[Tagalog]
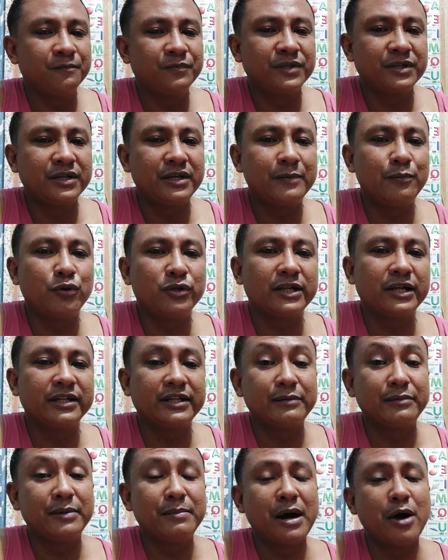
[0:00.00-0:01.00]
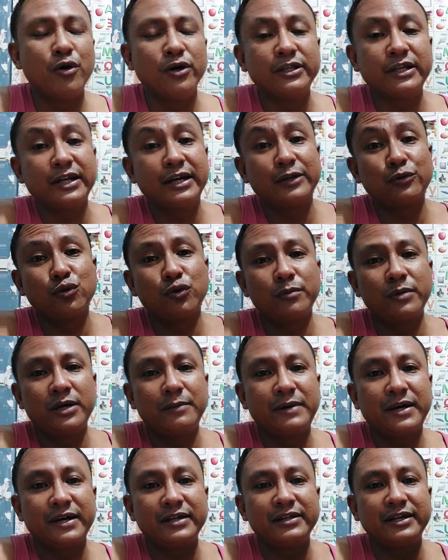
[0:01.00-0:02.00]
Ngayon importante may baong nga talaga tubig
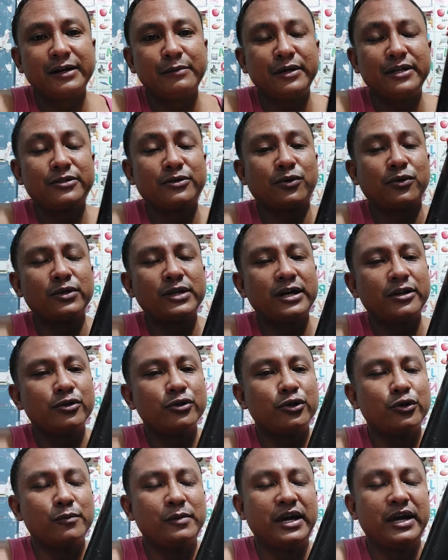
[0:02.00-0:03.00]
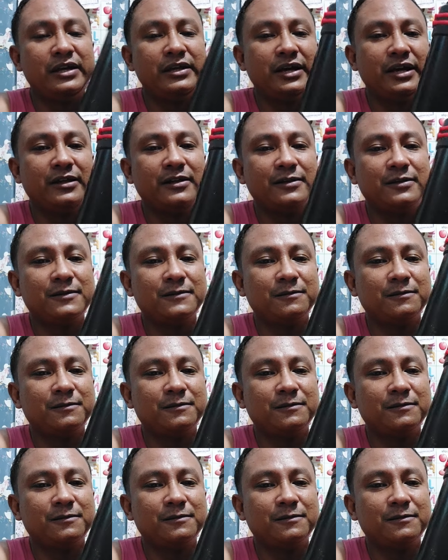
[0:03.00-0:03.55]
para hindi ka may stroke lalo na may init.